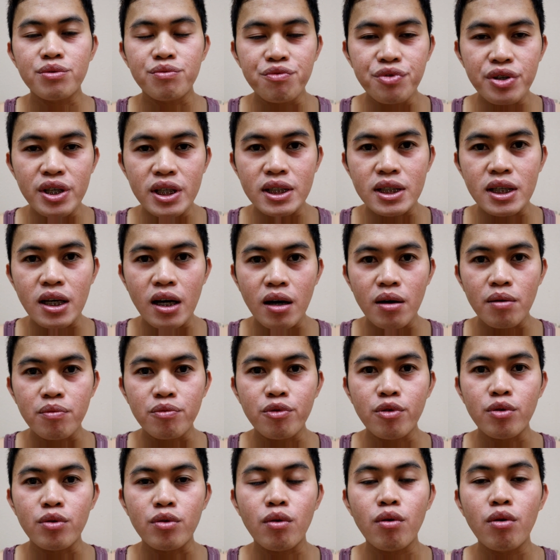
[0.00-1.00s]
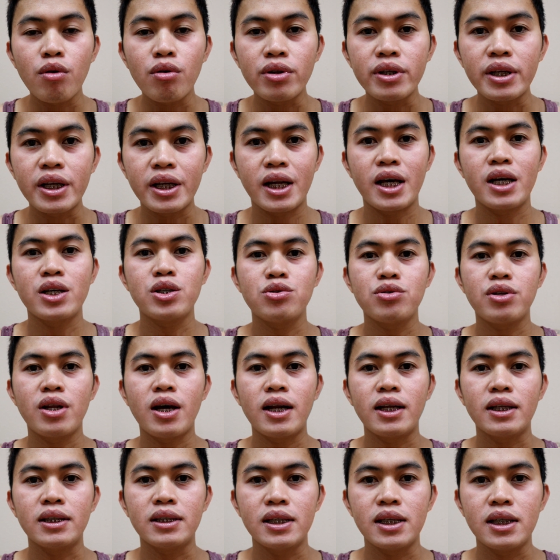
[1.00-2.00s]
visa for all the
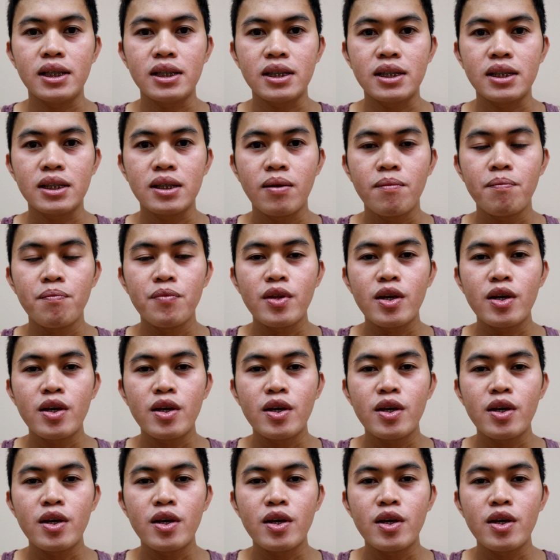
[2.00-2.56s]
nationalities.